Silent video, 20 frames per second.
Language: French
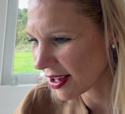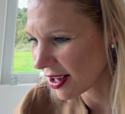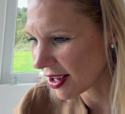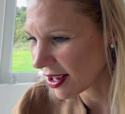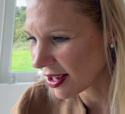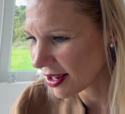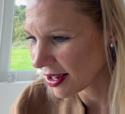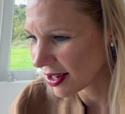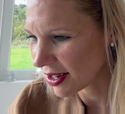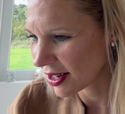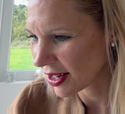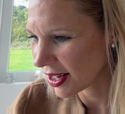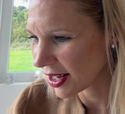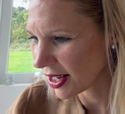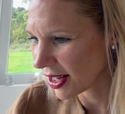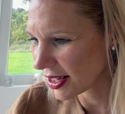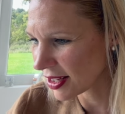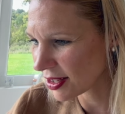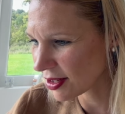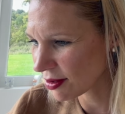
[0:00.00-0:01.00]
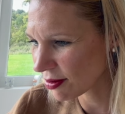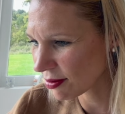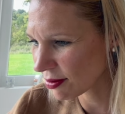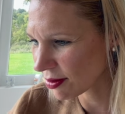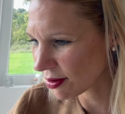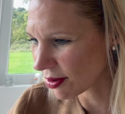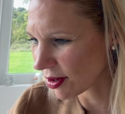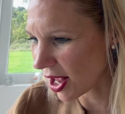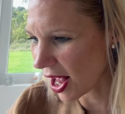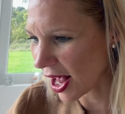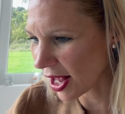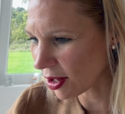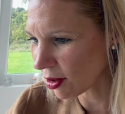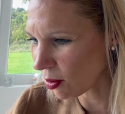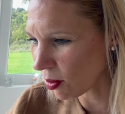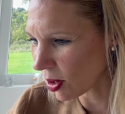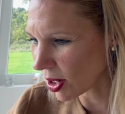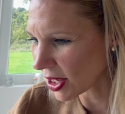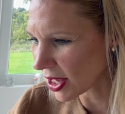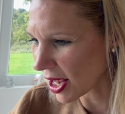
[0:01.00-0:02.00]
Oh, elles sont euh,
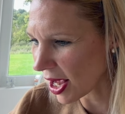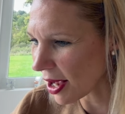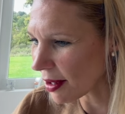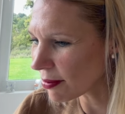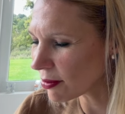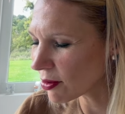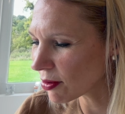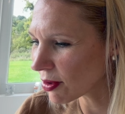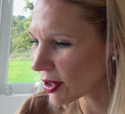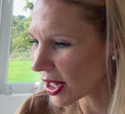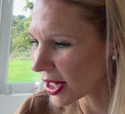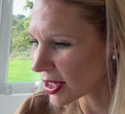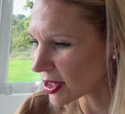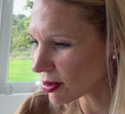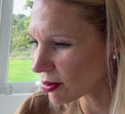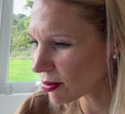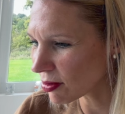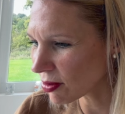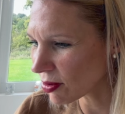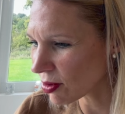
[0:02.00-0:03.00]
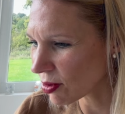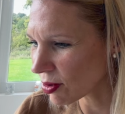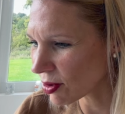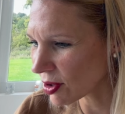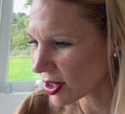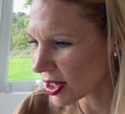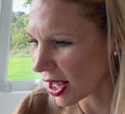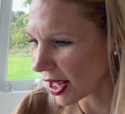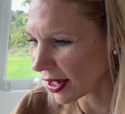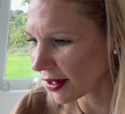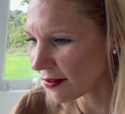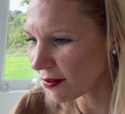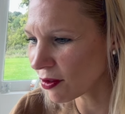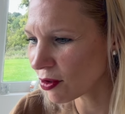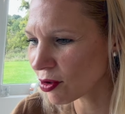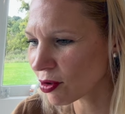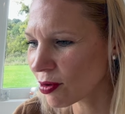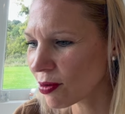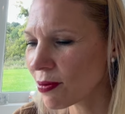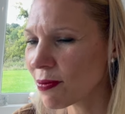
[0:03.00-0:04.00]
incroyables. Donc, elles sont au
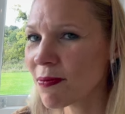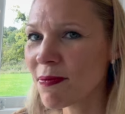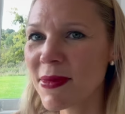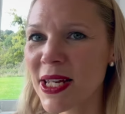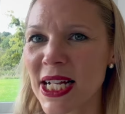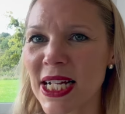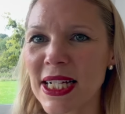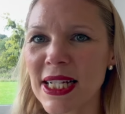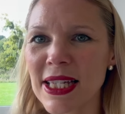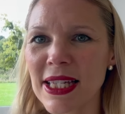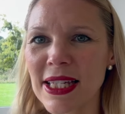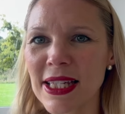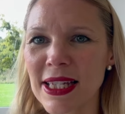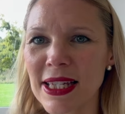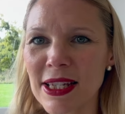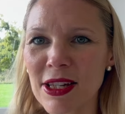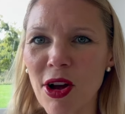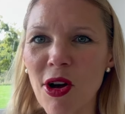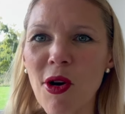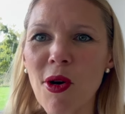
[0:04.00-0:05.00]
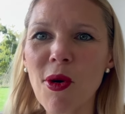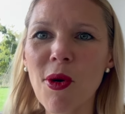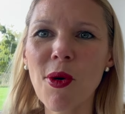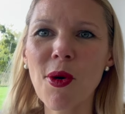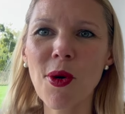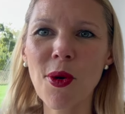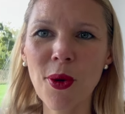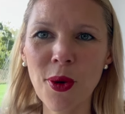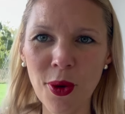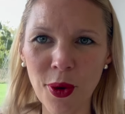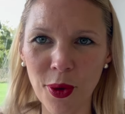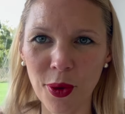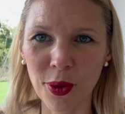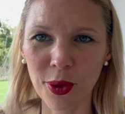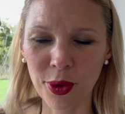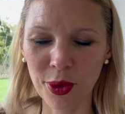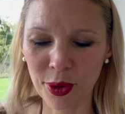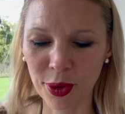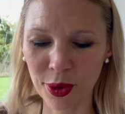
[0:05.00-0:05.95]
tarif de 1600 euros.